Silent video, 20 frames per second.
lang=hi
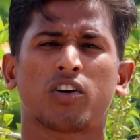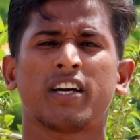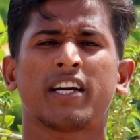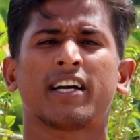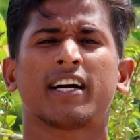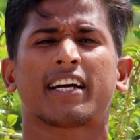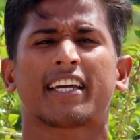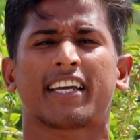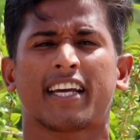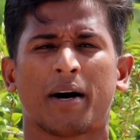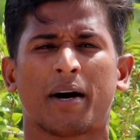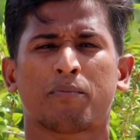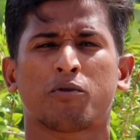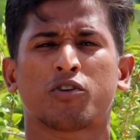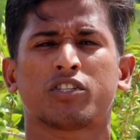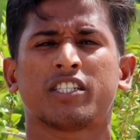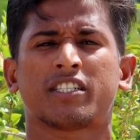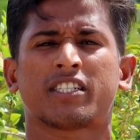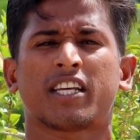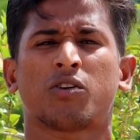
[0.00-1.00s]
बॉडी का क्या
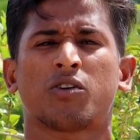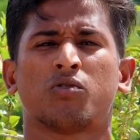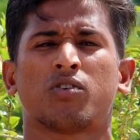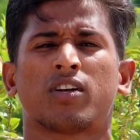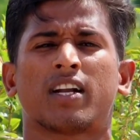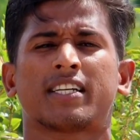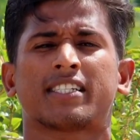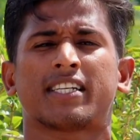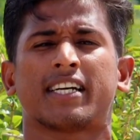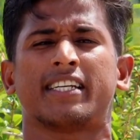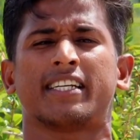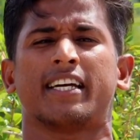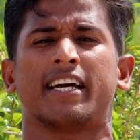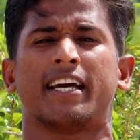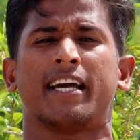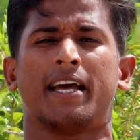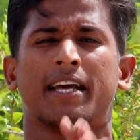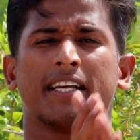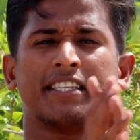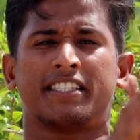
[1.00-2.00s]
पोजीशन होना
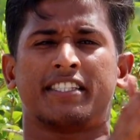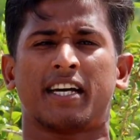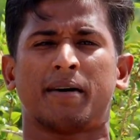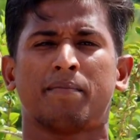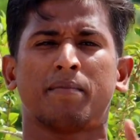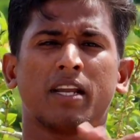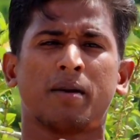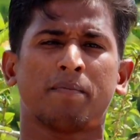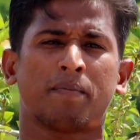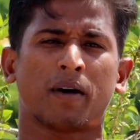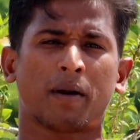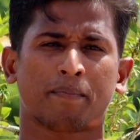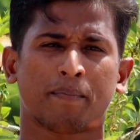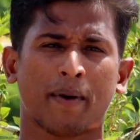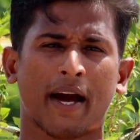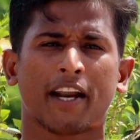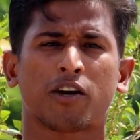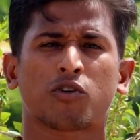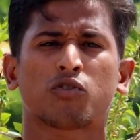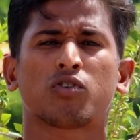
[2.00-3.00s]
चाहिए जमीन पर
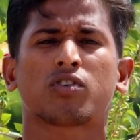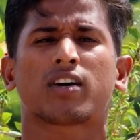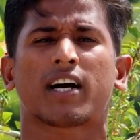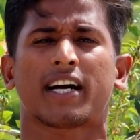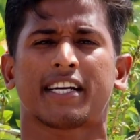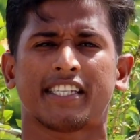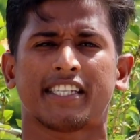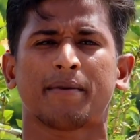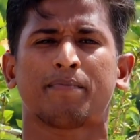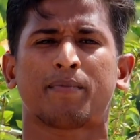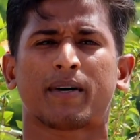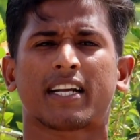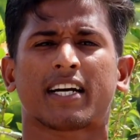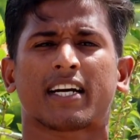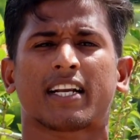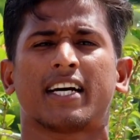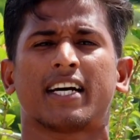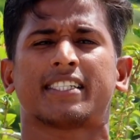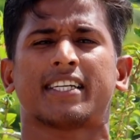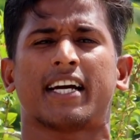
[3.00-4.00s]
पैर को कैसे
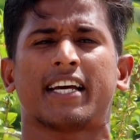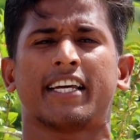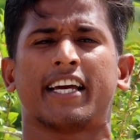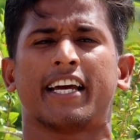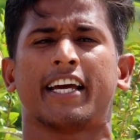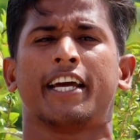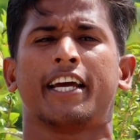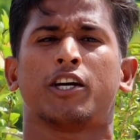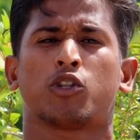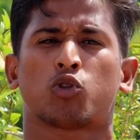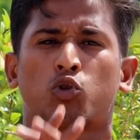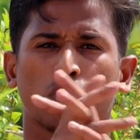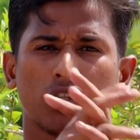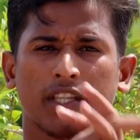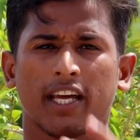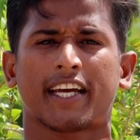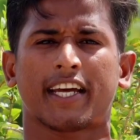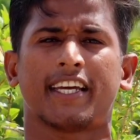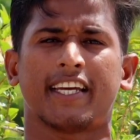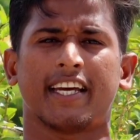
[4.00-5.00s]
पटकना चाहिए तो
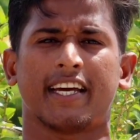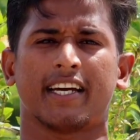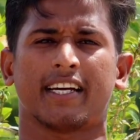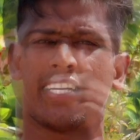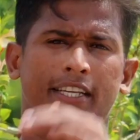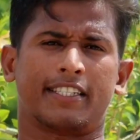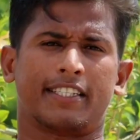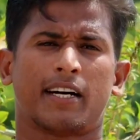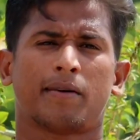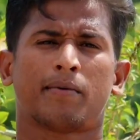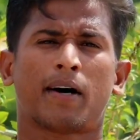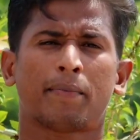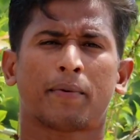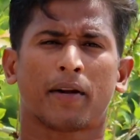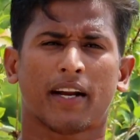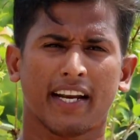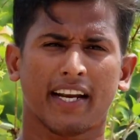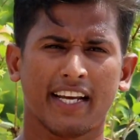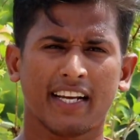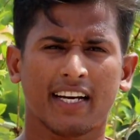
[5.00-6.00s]
देखिए जब
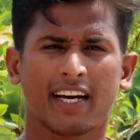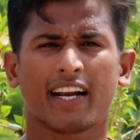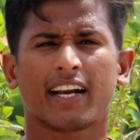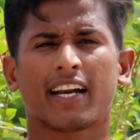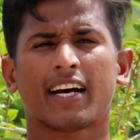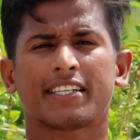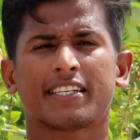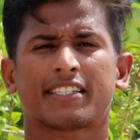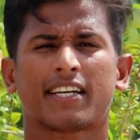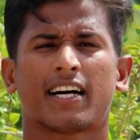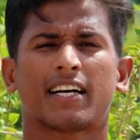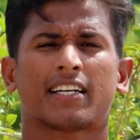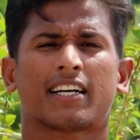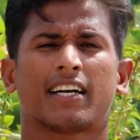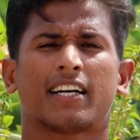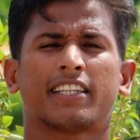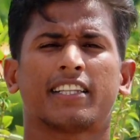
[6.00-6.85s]
आप रनिंग करना स्टार्ट